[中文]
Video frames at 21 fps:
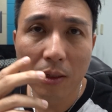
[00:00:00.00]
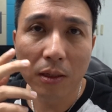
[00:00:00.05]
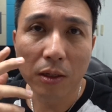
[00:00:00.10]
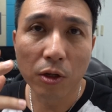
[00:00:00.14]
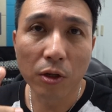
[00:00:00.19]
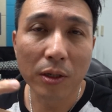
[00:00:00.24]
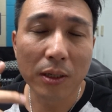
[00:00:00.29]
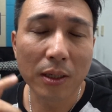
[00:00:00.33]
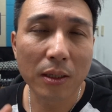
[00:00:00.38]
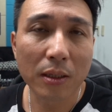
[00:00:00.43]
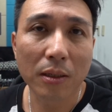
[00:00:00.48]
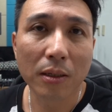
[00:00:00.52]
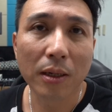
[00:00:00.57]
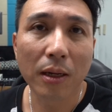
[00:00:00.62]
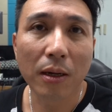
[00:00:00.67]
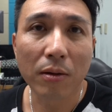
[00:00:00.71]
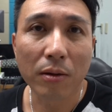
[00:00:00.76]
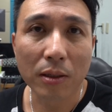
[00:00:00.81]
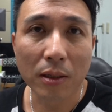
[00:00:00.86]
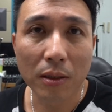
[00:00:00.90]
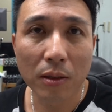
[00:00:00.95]
有一些资
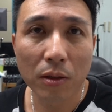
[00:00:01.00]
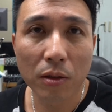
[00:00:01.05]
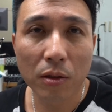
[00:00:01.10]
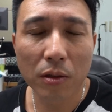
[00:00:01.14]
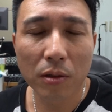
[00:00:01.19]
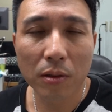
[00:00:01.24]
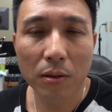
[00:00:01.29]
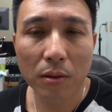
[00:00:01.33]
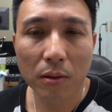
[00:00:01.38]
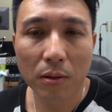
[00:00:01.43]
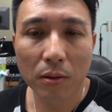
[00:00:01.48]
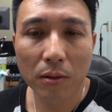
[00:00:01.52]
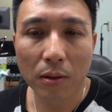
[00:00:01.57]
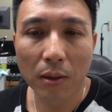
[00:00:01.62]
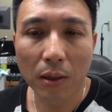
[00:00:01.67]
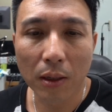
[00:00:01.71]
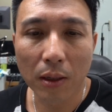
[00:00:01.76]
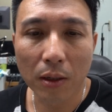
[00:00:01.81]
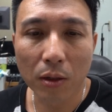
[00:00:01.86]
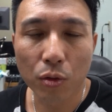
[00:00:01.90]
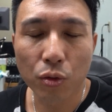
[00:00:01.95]
料已经
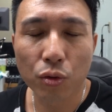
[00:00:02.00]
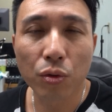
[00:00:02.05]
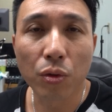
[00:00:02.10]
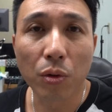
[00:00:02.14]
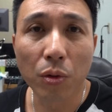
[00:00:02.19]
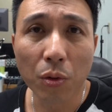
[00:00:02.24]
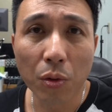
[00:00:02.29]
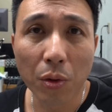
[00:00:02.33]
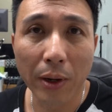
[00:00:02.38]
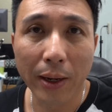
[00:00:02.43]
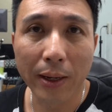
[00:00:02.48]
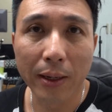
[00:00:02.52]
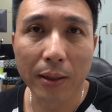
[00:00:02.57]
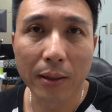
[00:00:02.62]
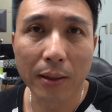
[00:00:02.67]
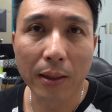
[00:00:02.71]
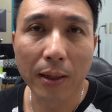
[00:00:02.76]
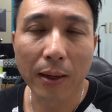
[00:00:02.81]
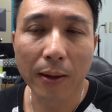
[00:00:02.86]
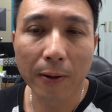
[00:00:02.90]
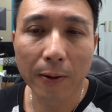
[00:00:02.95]
呃损毁了，
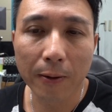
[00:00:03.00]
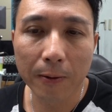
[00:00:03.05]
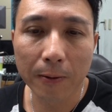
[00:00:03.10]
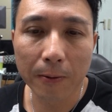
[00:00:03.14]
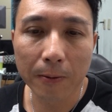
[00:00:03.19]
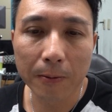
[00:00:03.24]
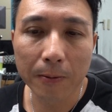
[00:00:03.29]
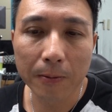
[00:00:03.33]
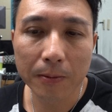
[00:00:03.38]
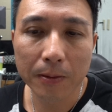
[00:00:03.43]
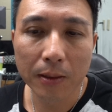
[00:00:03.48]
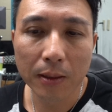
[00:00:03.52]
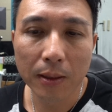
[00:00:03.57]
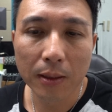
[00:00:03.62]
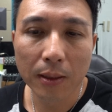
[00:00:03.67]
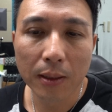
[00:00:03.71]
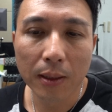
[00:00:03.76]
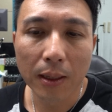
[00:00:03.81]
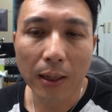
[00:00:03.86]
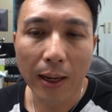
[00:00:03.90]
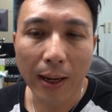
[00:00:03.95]
然后
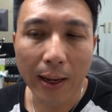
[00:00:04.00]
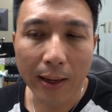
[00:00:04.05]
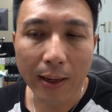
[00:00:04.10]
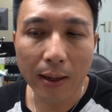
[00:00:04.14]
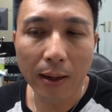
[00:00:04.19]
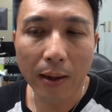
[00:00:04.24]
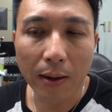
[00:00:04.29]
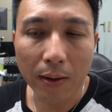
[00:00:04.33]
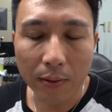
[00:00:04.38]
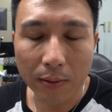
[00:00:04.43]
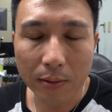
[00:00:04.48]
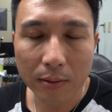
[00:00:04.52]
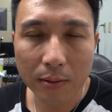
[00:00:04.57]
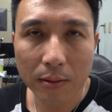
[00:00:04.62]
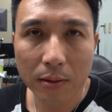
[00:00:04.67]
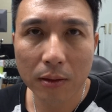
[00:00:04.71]
还好。